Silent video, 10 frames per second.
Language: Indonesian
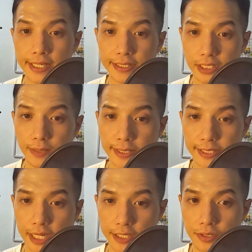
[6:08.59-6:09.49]
Jadi
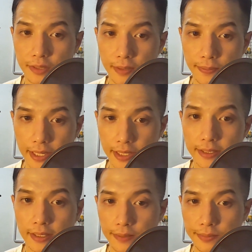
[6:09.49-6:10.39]
BCA juga berperan
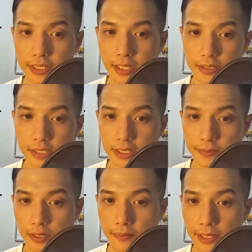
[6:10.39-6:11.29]
dalam menjaga sistem
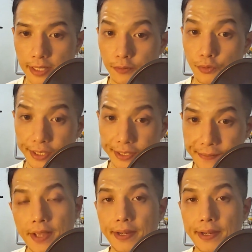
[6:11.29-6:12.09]
kekebalan tubuh kita.